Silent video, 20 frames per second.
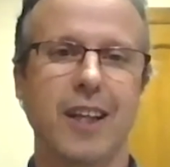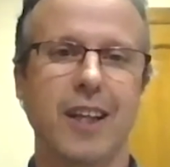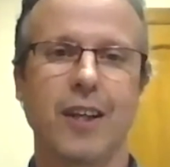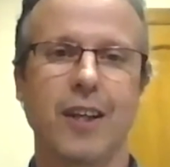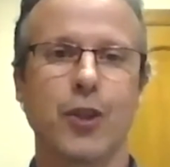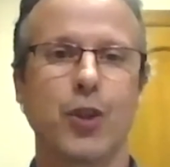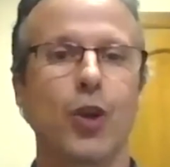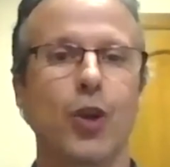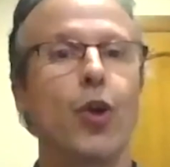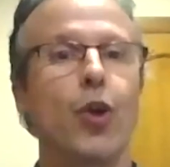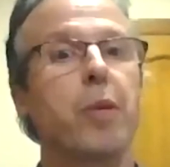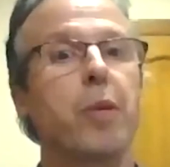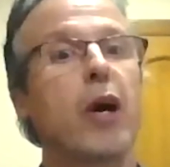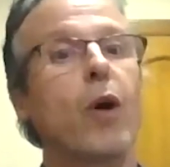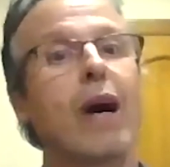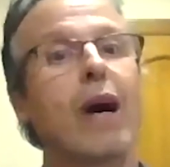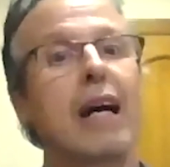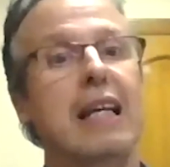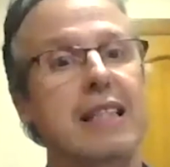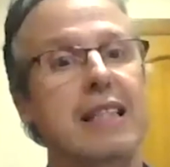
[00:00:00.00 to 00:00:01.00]
Yo lo
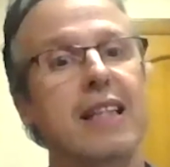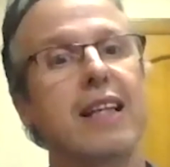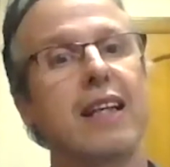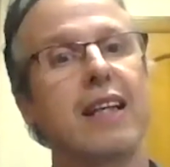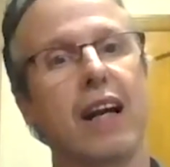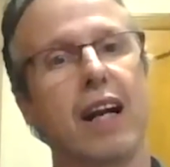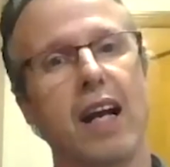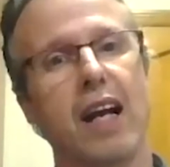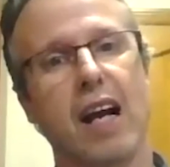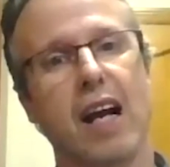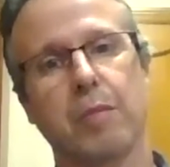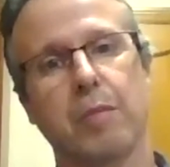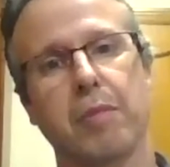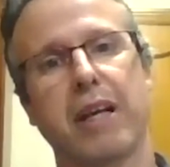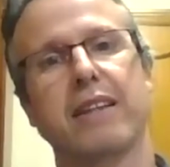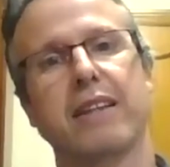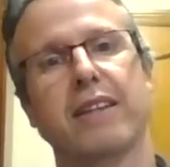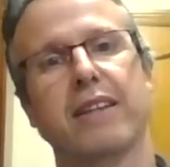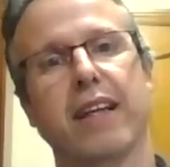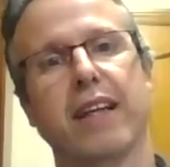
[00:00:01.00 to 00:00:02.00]
veo así
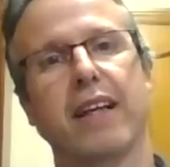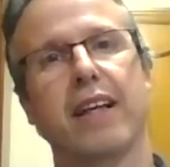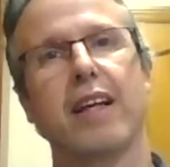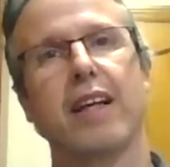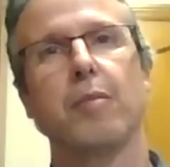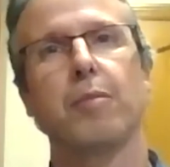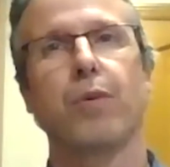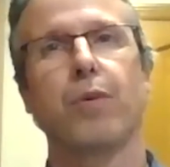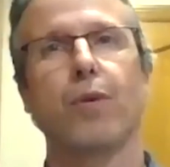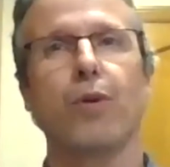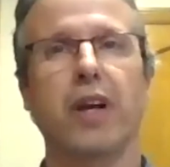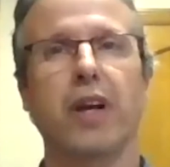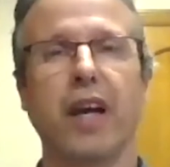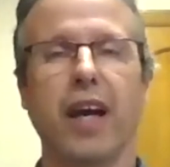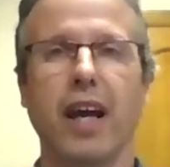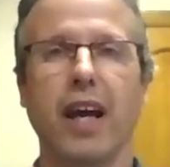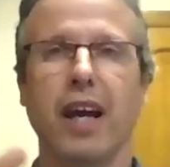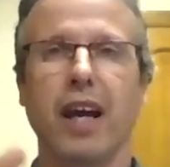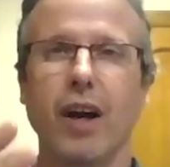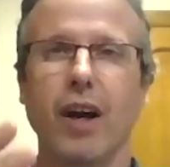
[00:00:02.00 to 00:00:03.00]
realmente,
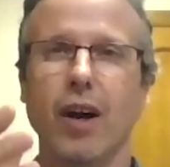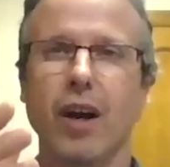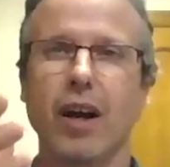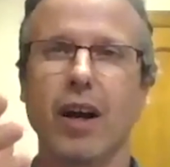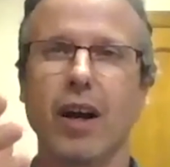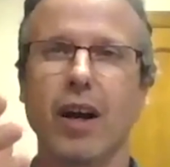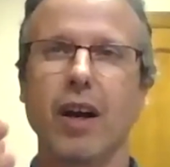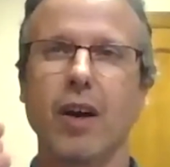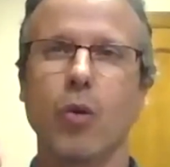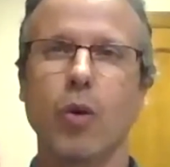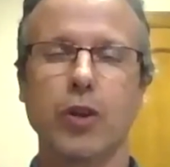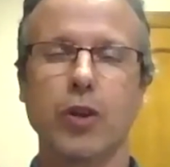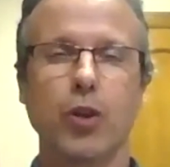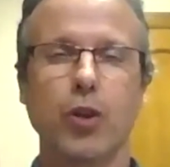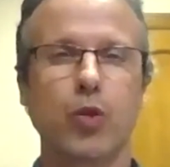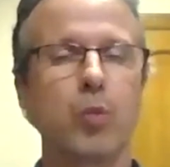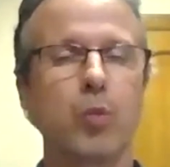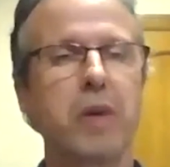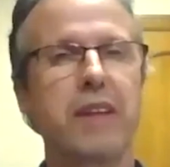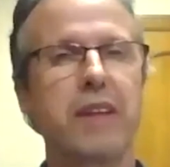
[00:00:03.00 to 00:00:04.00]
porque cuando
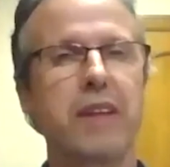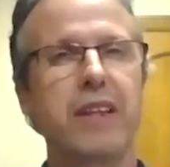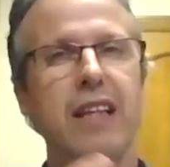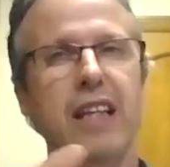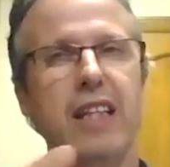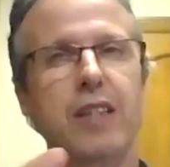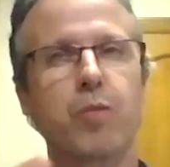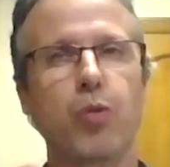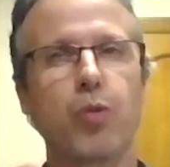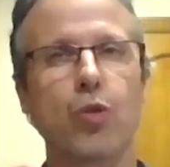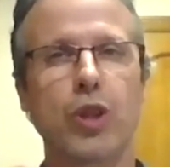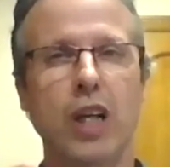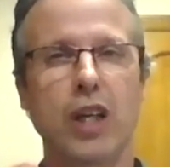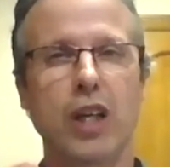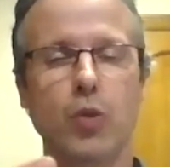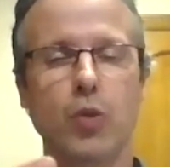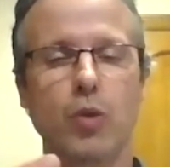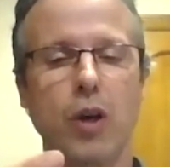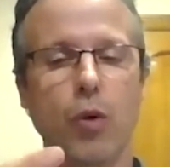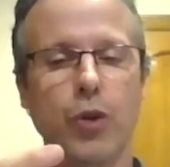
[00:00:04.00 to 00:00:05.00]
tú meditas
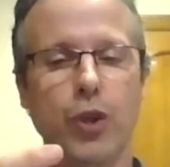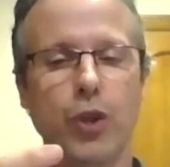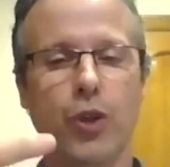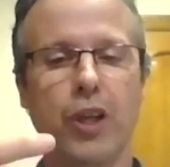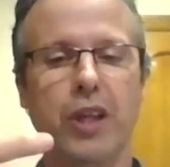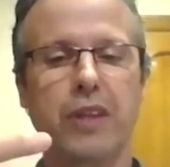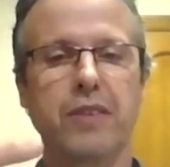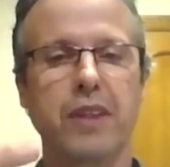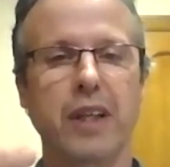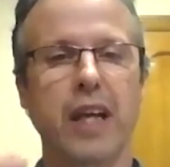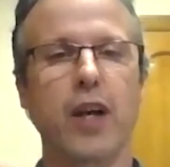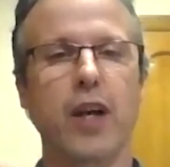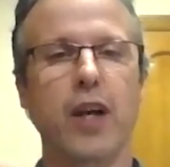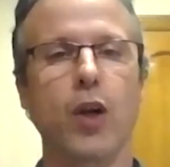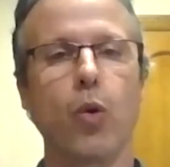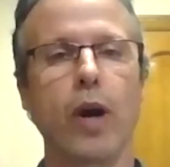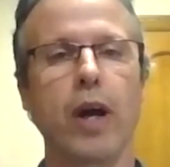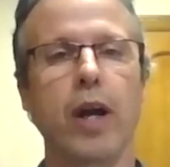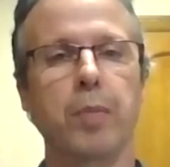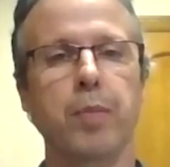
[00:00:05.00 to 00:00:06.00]
buscas una unión entre el
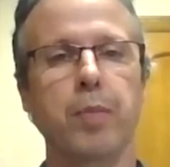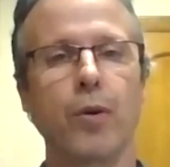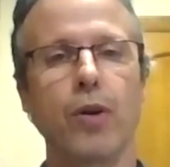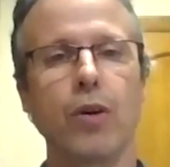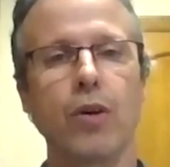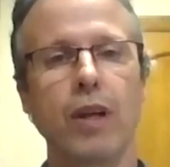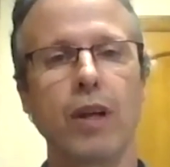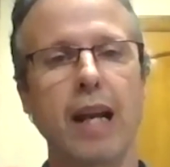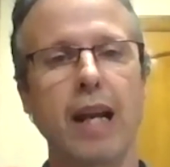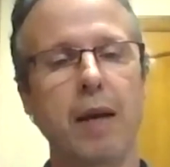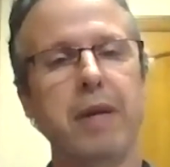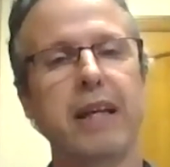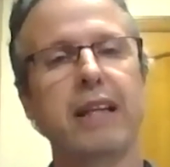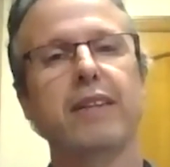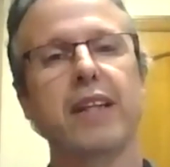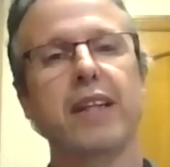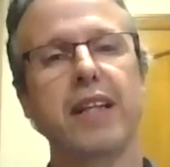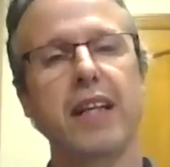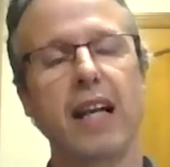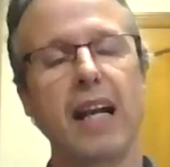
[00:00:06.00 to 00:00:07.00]
cuerpo, la
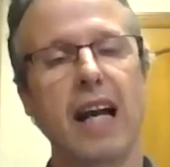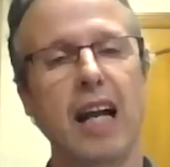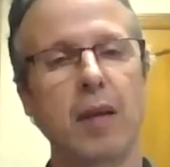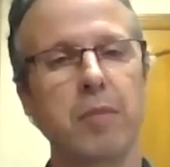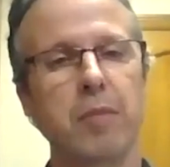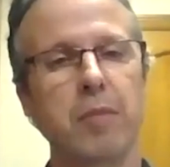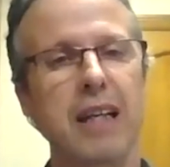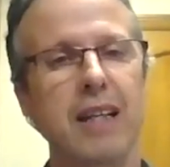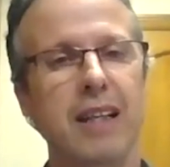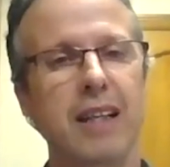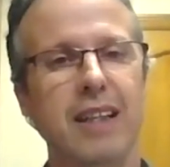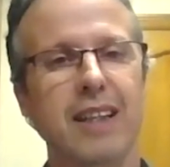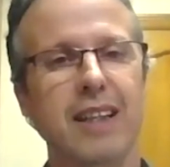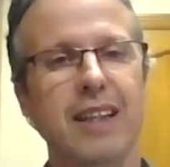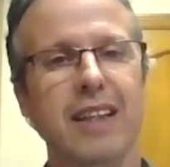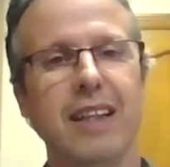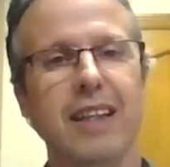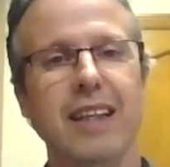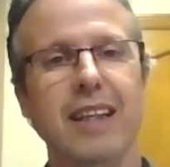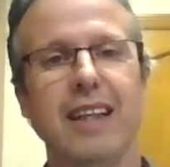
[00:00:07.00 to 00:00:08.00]
mente y el alma
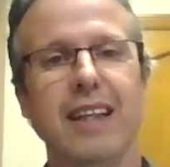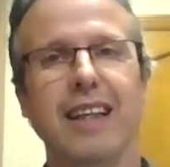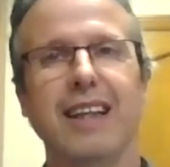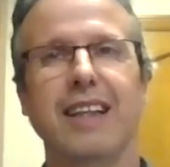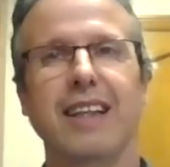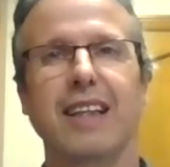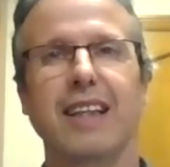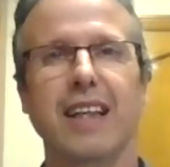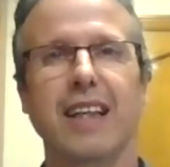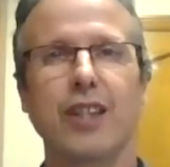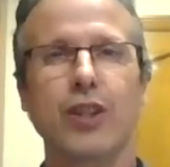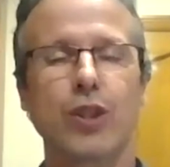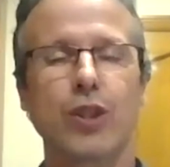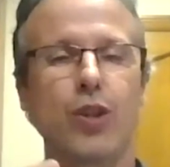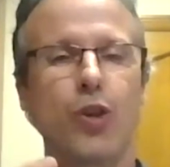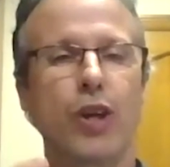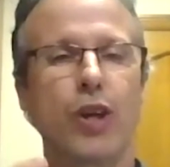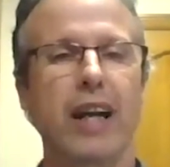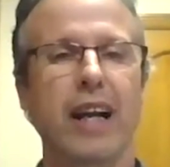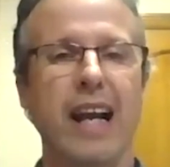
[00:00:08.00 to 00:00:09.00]
y eso es
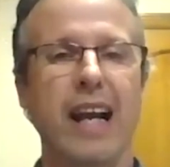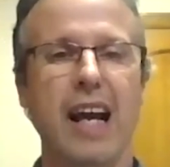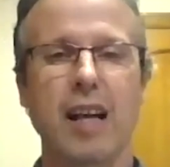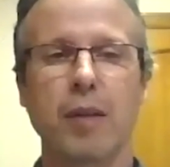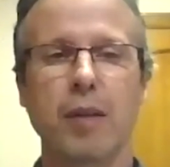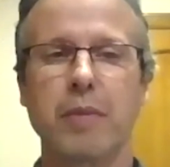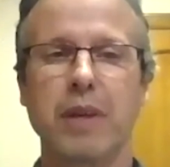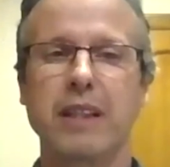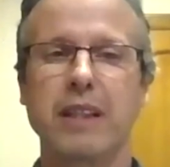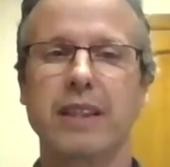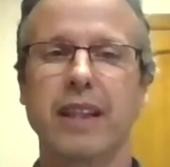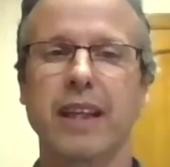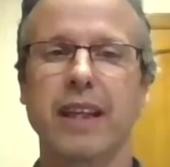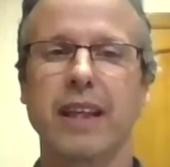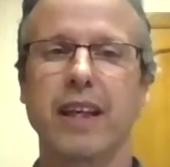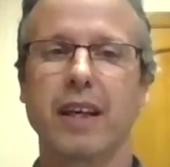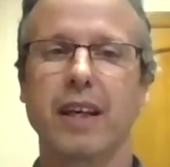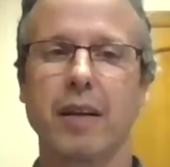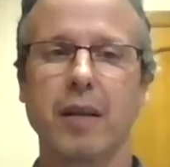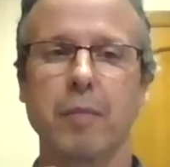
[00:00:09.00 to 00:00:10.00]
lo que
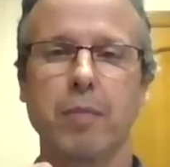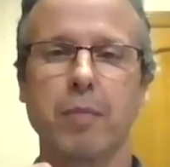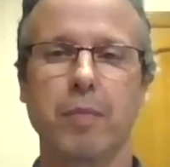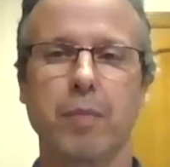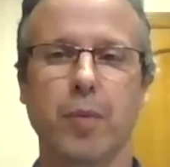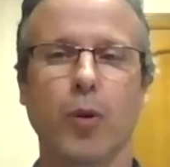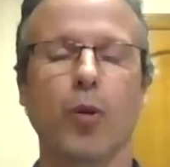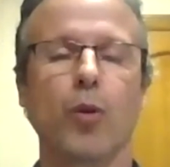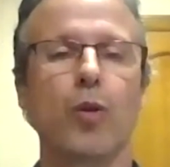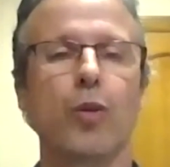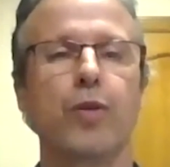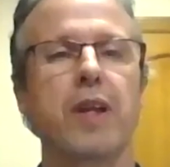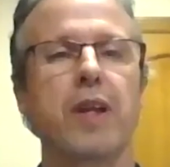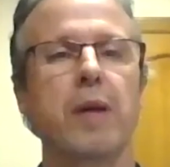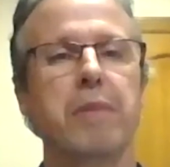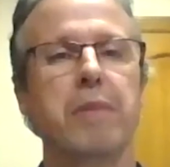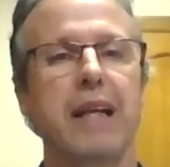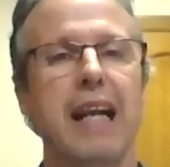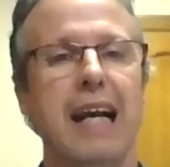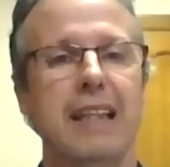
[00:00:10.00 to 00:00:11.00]
realmente produce
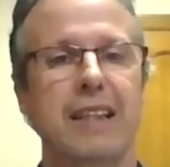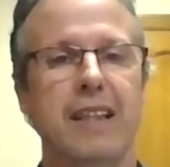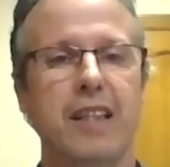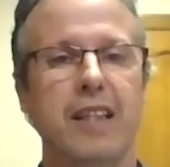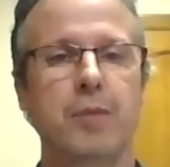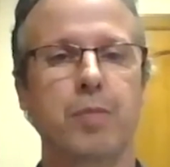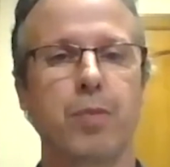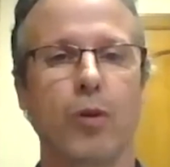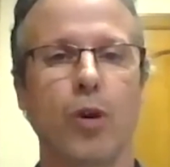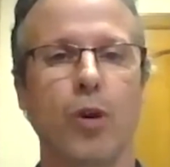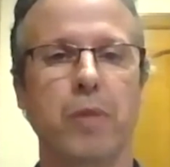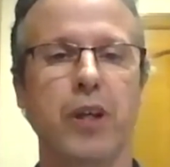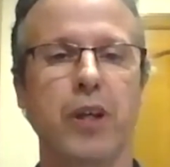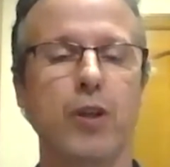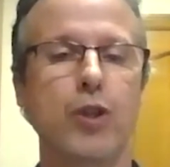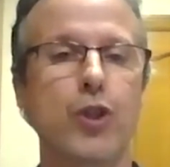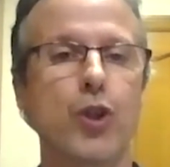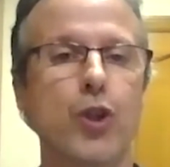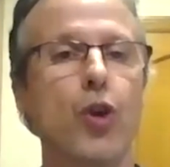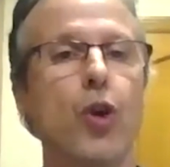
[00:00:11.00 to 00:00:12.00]
Pilates. Por lo
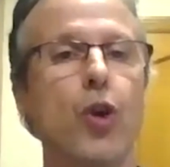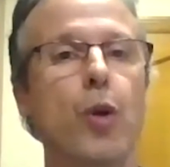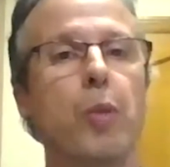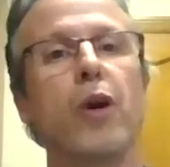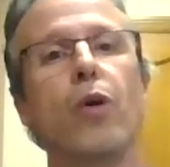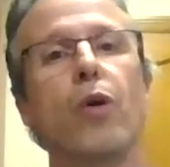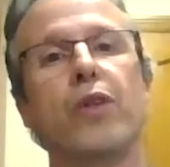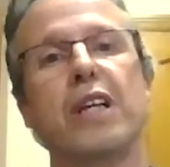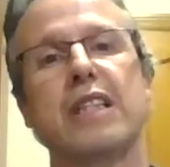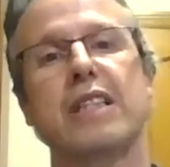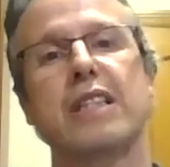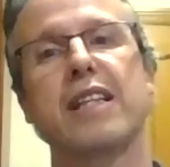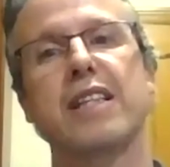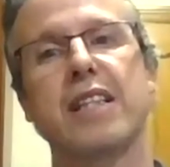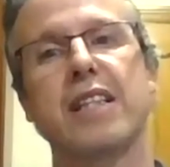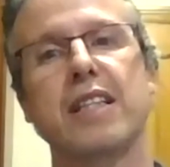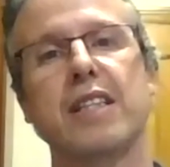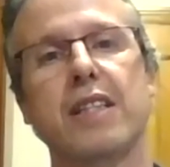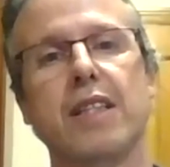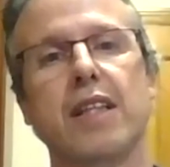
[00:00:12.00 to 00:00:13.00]
menos yo lo veo desde
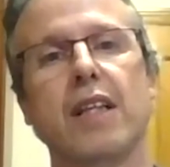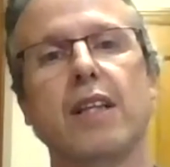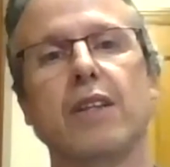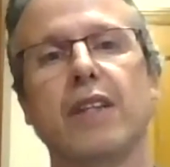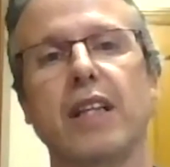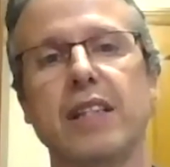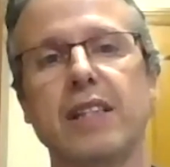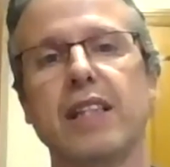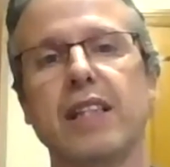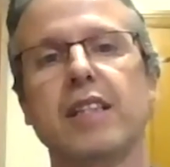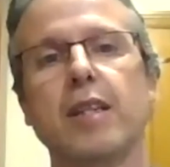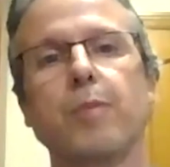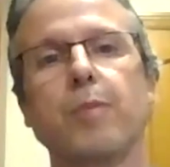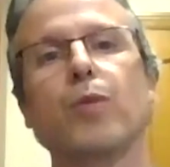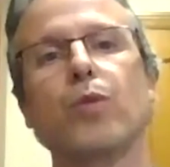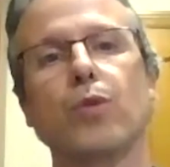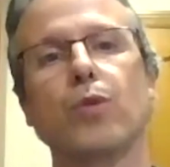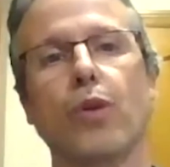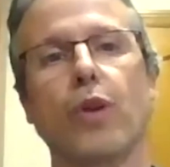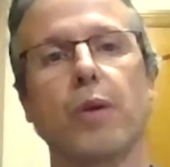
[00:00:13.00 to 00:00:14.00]
ese, desde ese
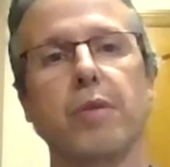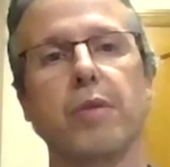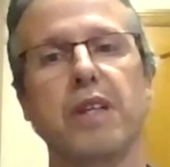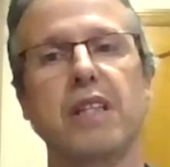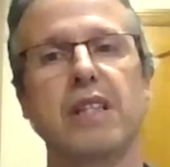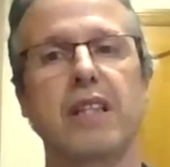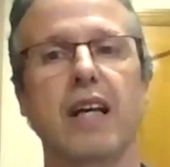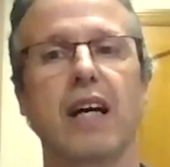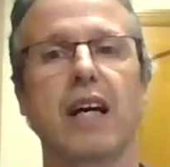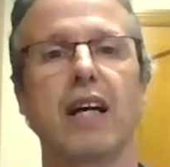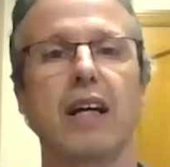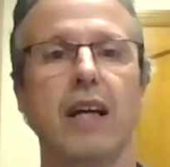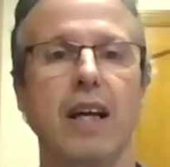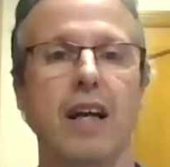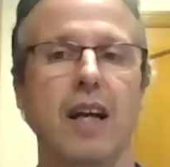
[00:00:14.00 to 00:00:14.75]
punto de vista.